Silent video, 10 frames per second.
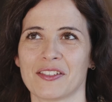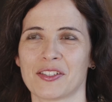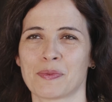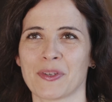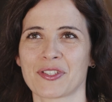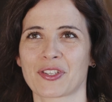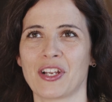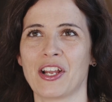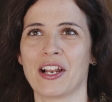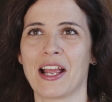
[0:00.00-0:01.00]
Je pense que
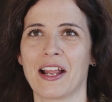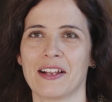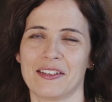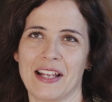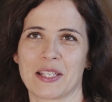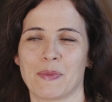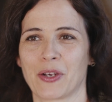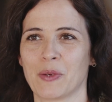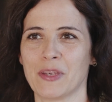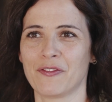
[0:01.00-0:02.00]
l'aspect
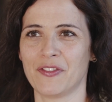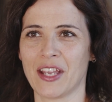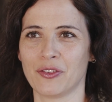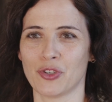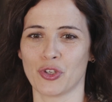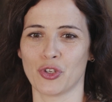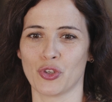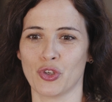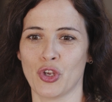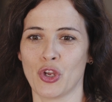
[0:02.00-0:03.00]
comique vient
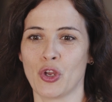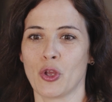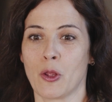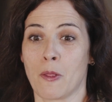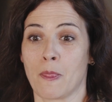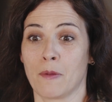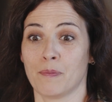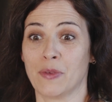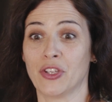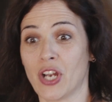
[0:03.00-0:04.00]
de,
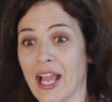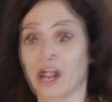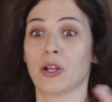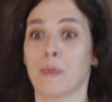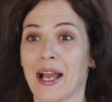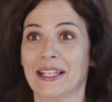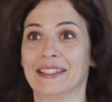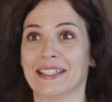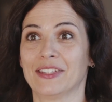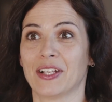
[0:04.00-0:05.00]
ben, de la
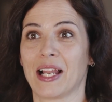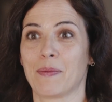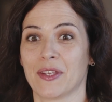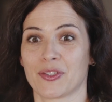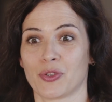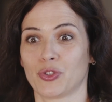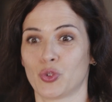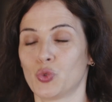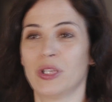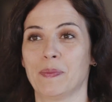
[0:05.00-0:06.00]
globalité de la pièce, donc de
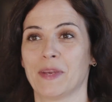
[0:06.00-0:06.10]
tous les